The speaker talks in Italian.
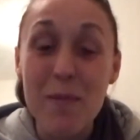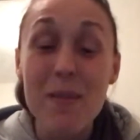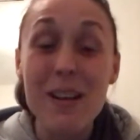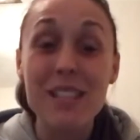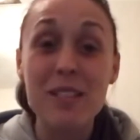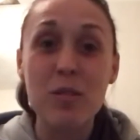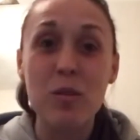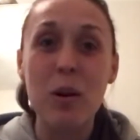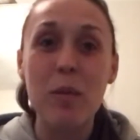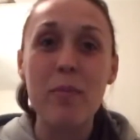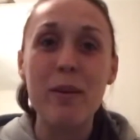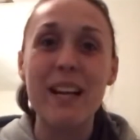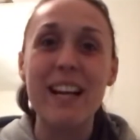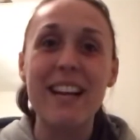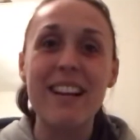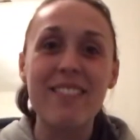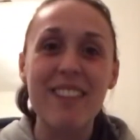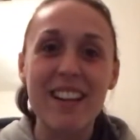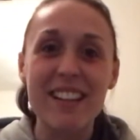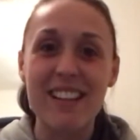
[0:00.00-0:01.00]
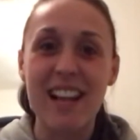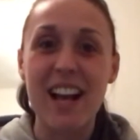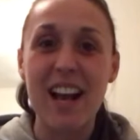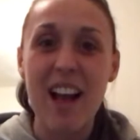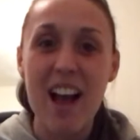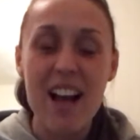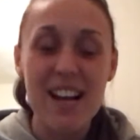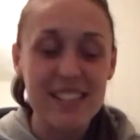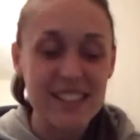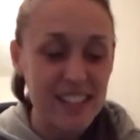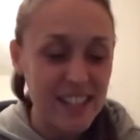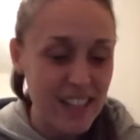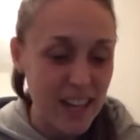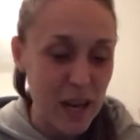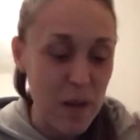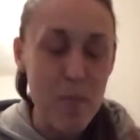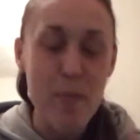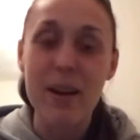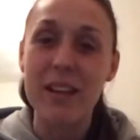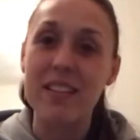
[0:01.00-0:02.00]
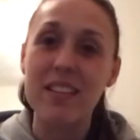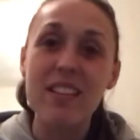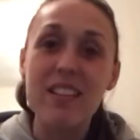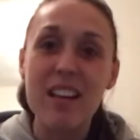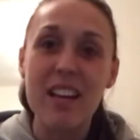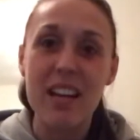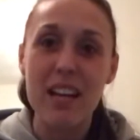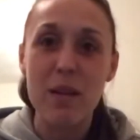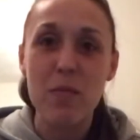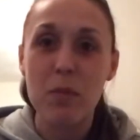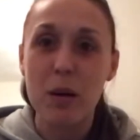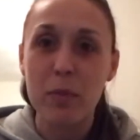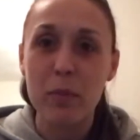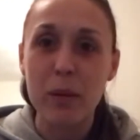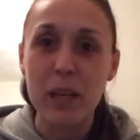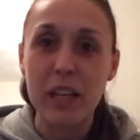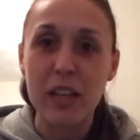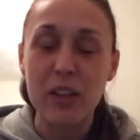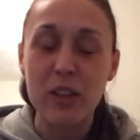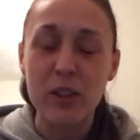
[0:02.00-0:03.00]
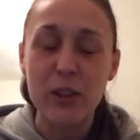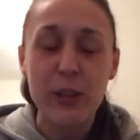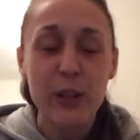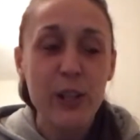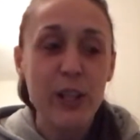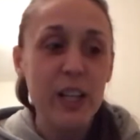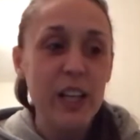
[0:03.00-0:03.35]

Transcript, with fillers: ma sono appena arrivata a casa dalla partita del bambino.